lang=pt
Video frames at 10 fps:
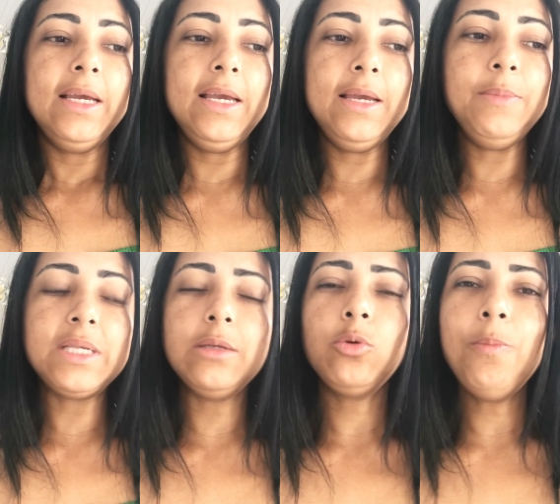E me
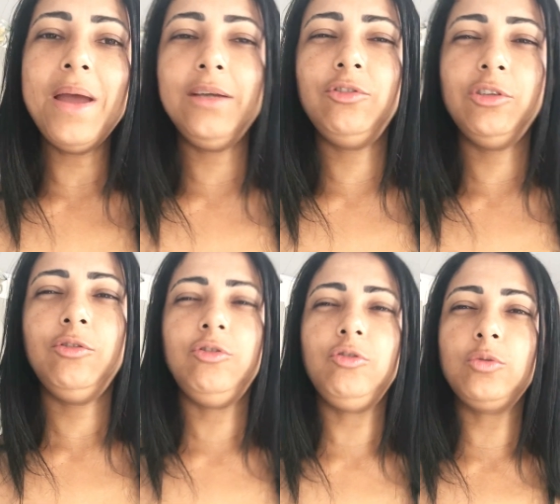sinto bem,
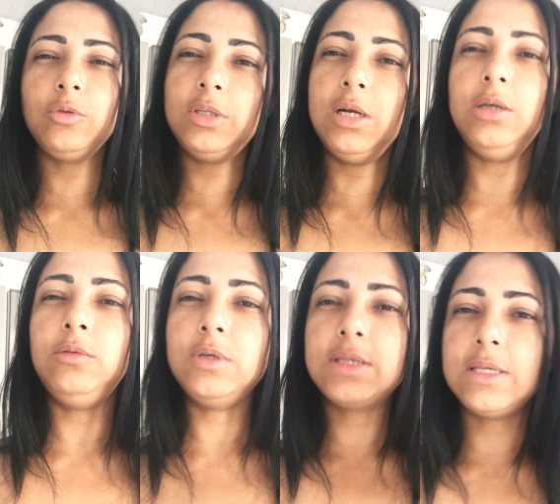gente,
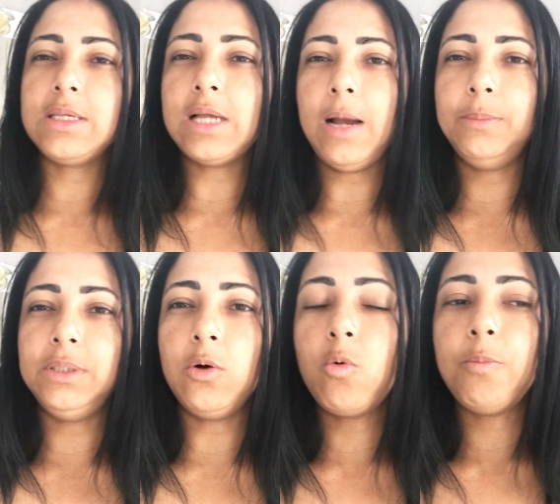estudando, assim,
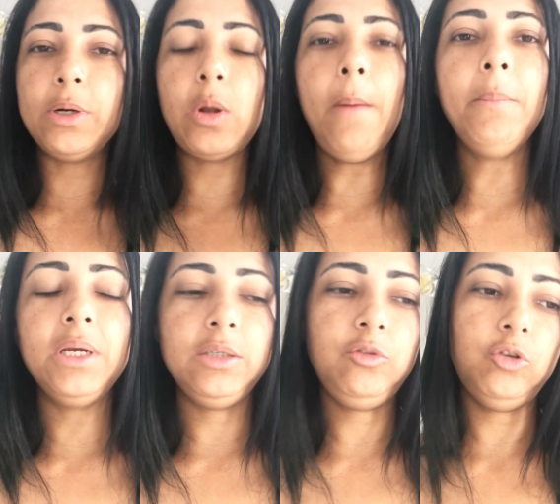sabe, ocupando a
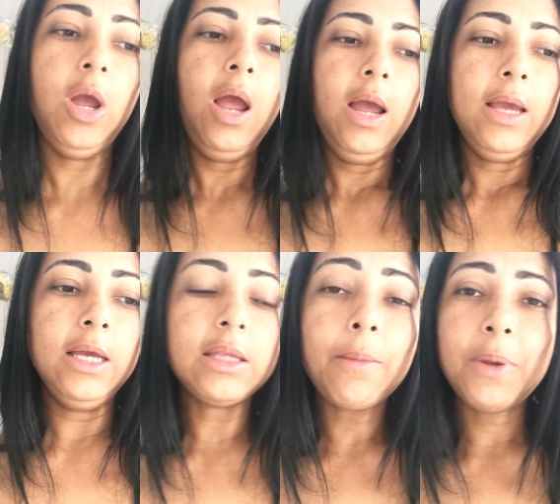mente.
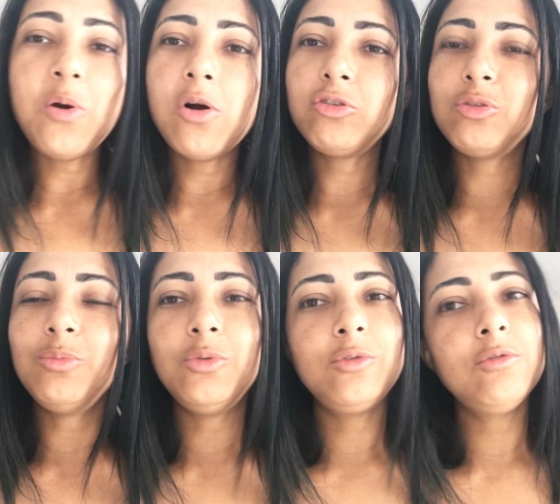E também gosto
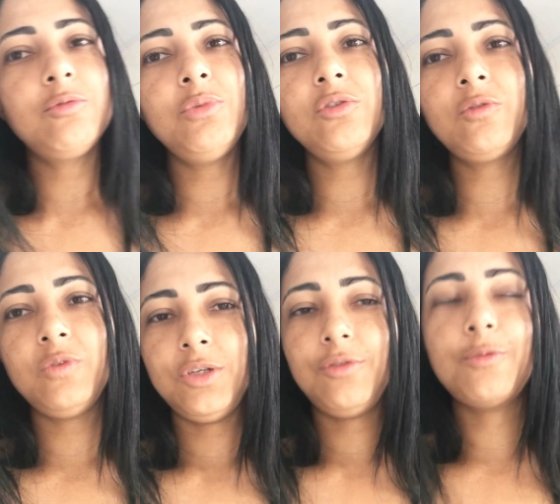muito dos meus
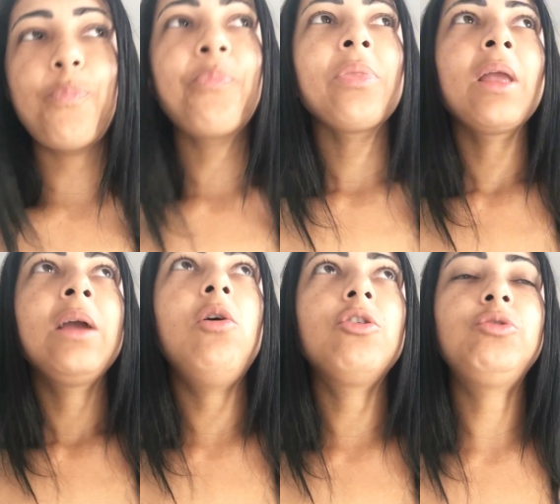vídeos.
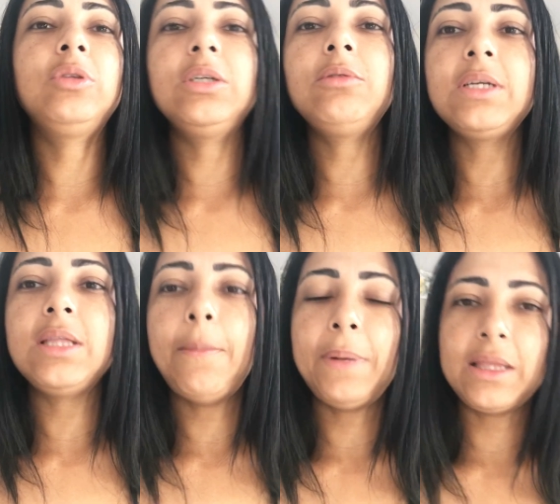Gosto tanto aqui
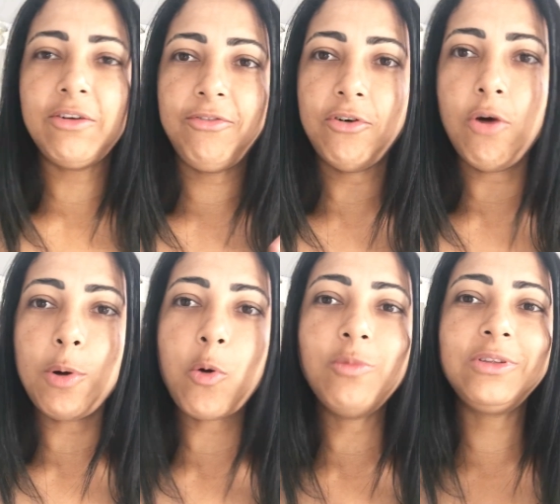da
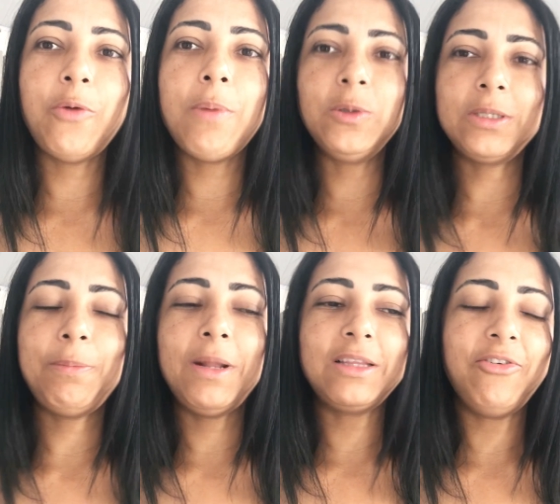plataforma, como tem uma outra
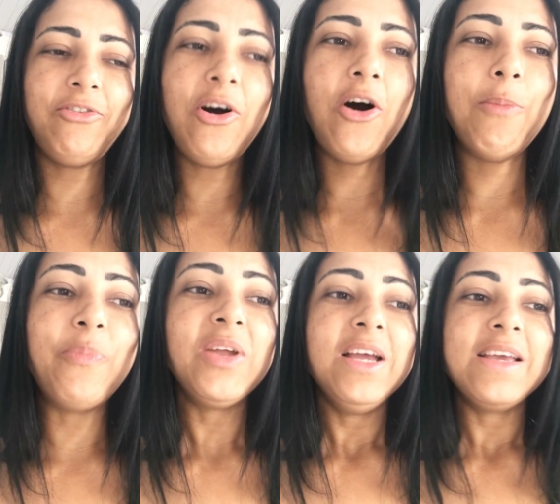plataforma,
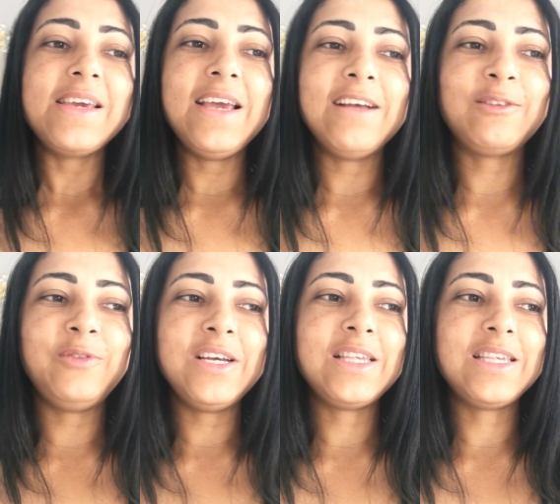que às
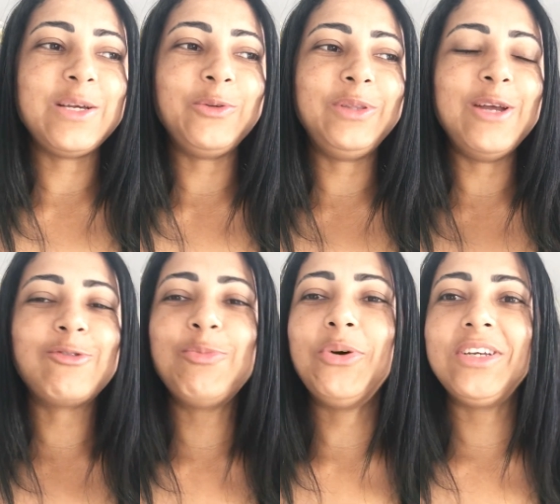vezes eu
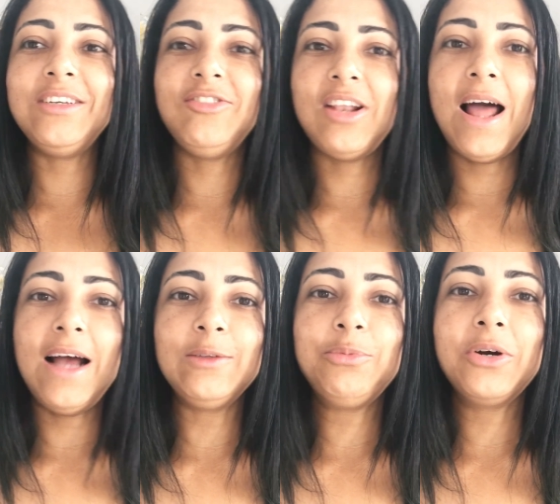deixo um pouquinho de
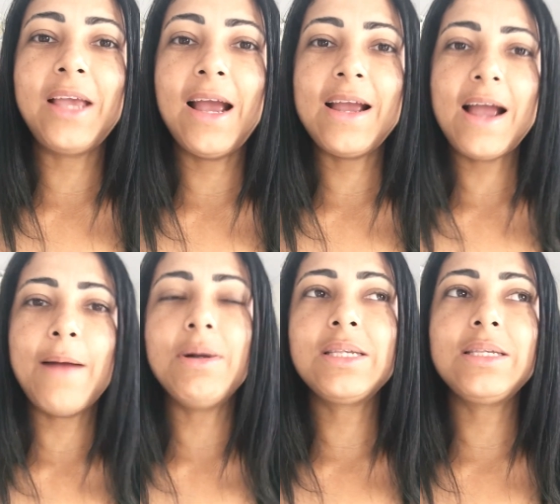lado, porque
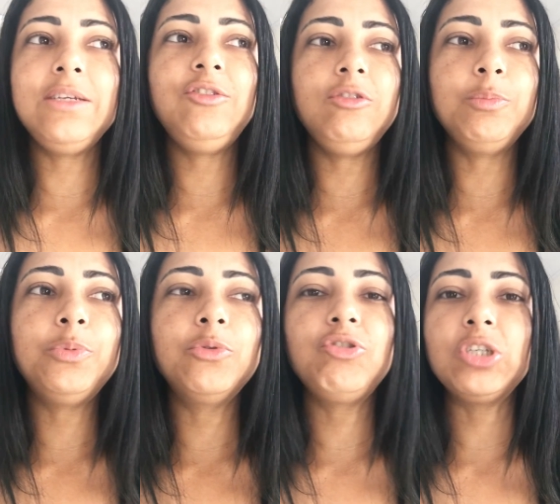acaba assim,
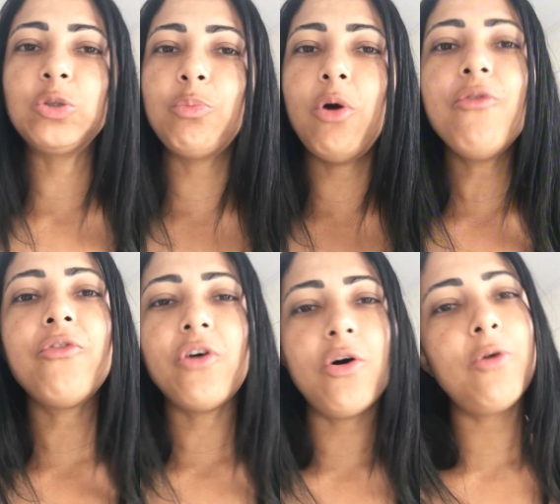tipo, tirando o meu
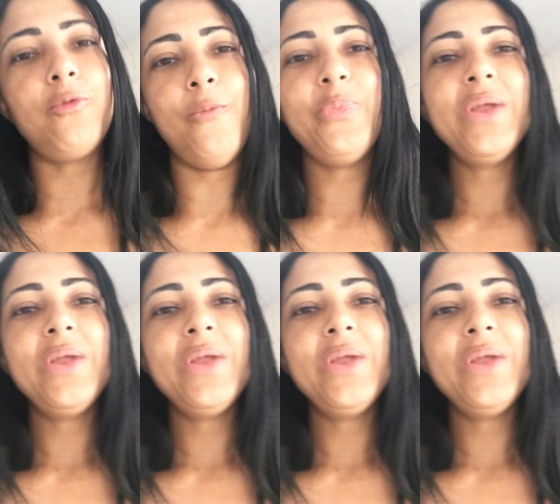foco.